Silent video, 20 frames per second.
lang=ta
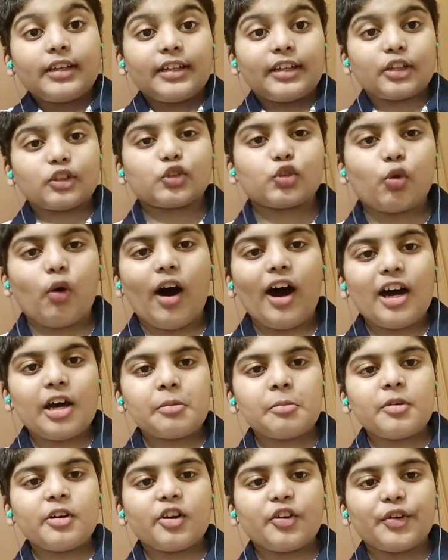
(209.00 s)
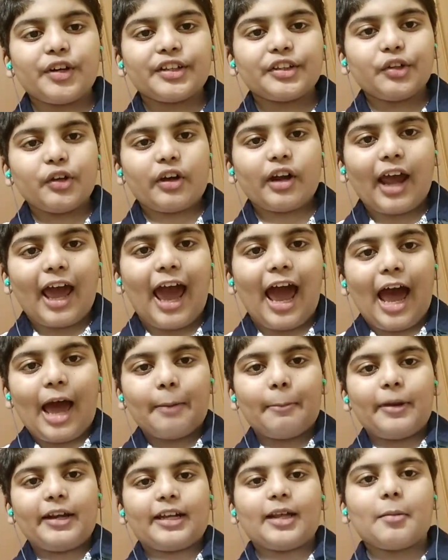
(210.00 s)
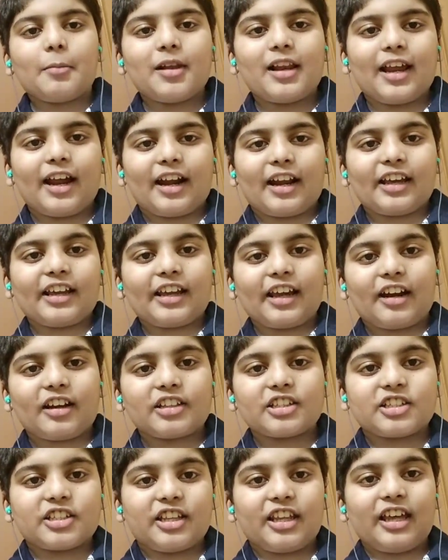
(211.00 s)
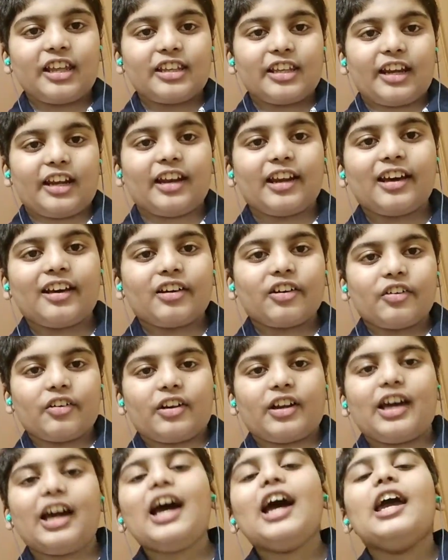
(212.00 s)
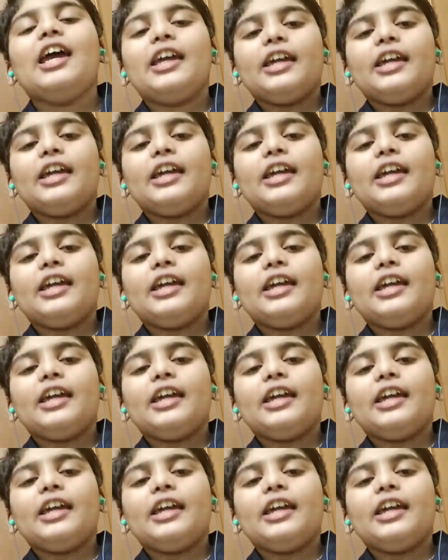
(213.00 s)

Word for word: இந்த ஸ்வார்முக்கு வந்து ஒரு ஹேபிட்டபிள் இடம் கிடச்சதா அது என்ன ஆகும்னா